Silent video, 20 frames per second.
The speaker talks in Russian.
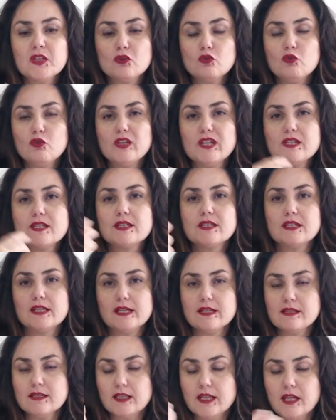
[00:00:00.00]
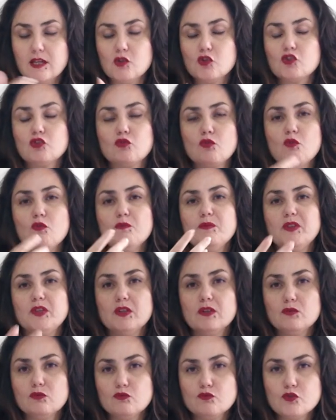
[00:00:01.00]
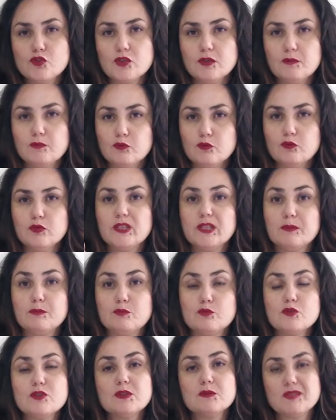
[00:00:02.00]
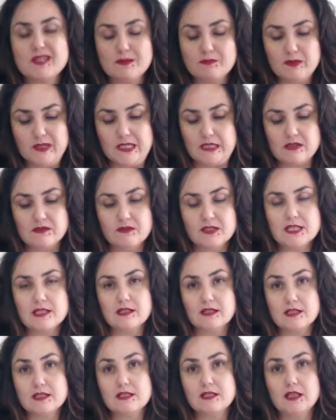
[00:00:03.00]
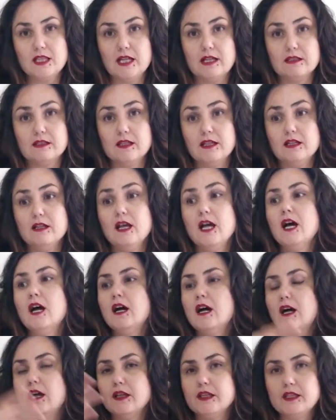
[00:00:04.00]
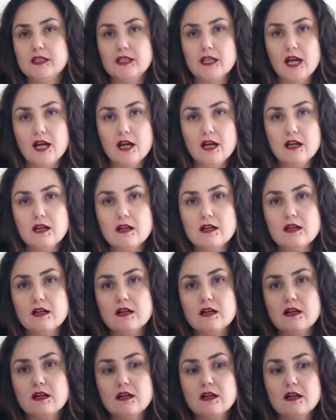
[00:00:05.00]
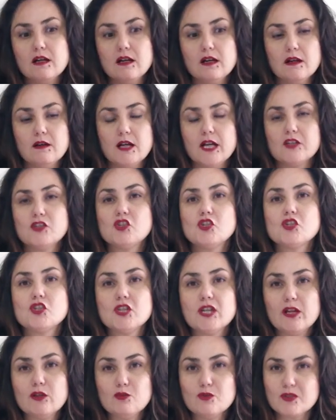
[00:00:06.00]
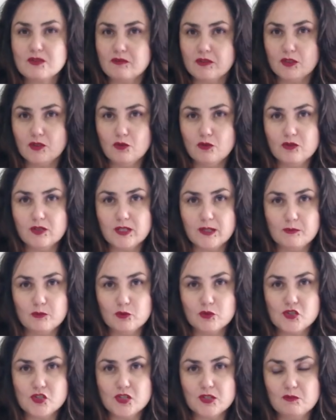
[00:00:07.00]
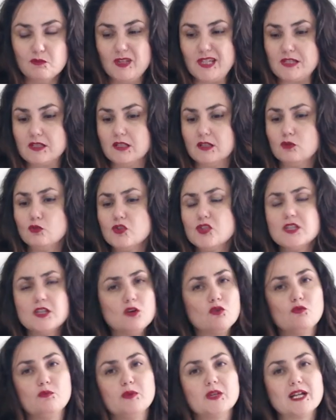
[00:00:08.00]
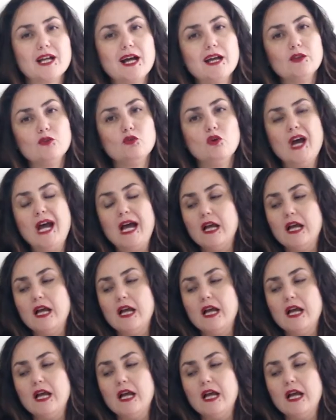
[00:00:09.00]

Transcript: То есть я знаю, что мне нужно будет, допустим, записывать расклад, да, а я а, очищаю свое рабочее место, то есть я убираю